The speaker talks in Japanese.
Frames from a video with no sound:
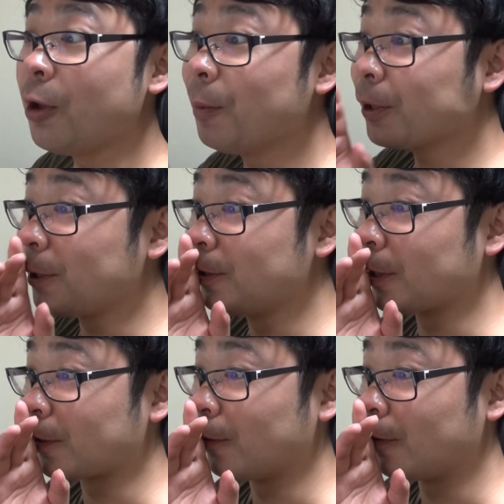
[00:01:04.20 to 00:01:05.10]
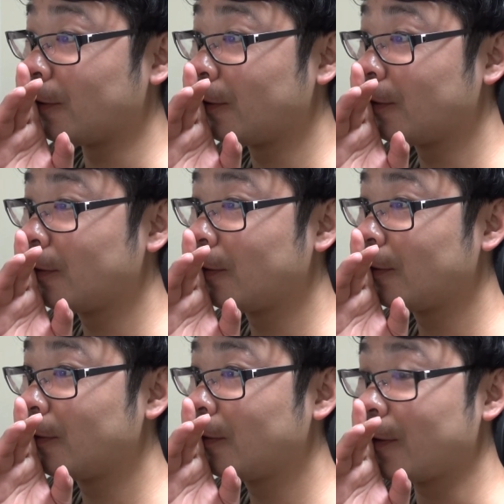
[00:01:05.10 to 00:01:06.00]
え、まだいるんだけど
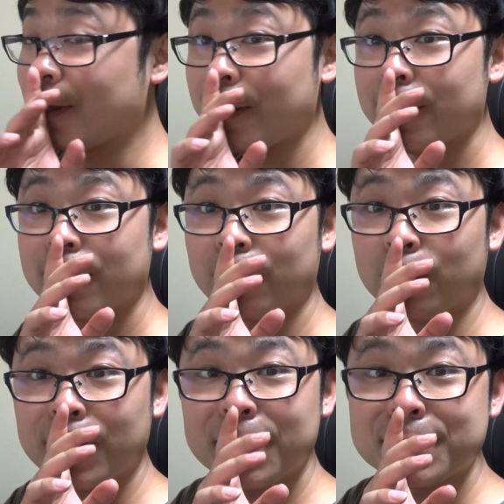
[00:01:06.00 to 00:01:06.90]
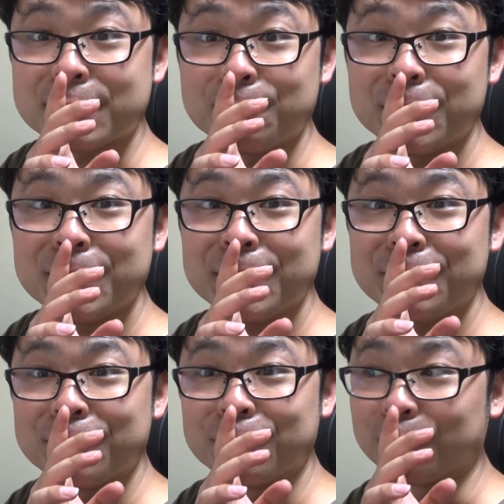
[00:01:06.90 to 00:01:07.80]
えオレンジミニ
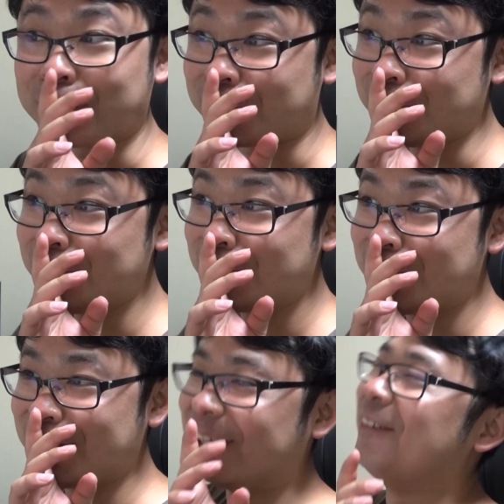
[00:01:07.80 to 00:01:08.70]
竜の巣い